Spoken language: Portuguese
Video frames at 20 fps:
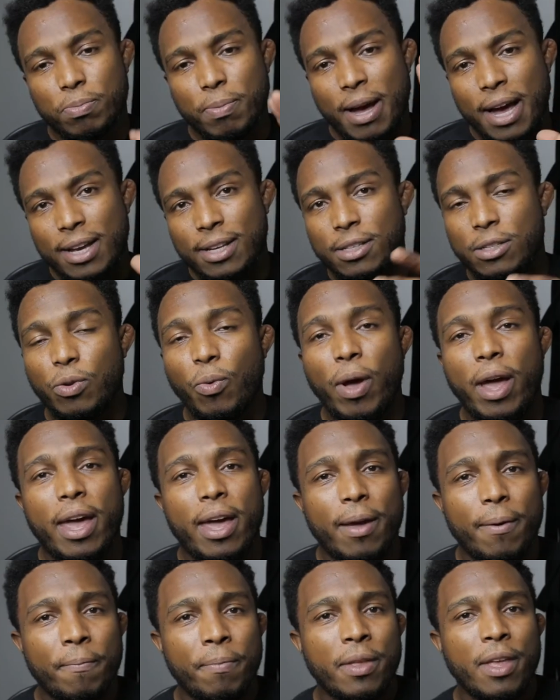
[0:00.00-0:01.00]
mas não
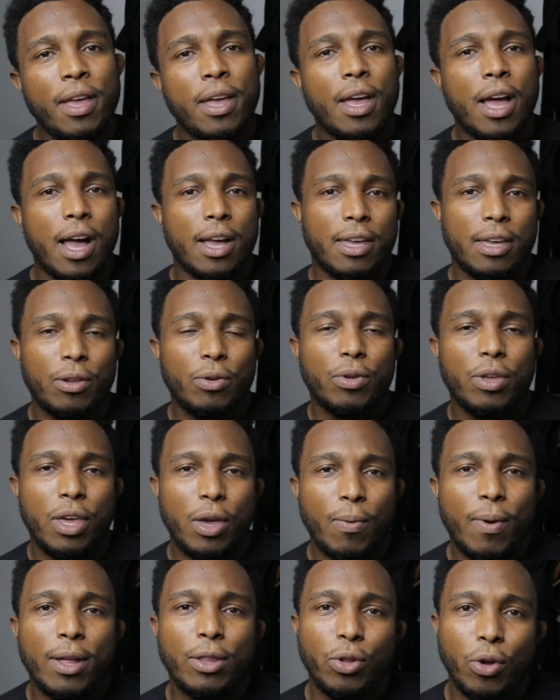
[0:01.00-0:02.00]
é aquilo que
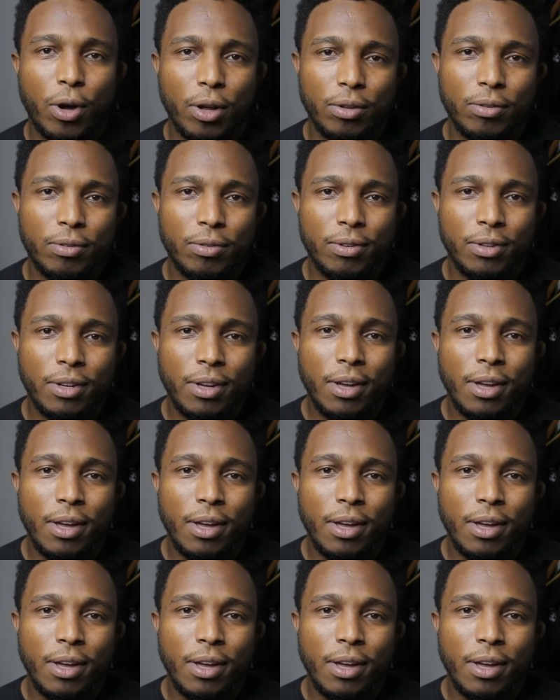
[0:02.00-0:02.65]
eu adoto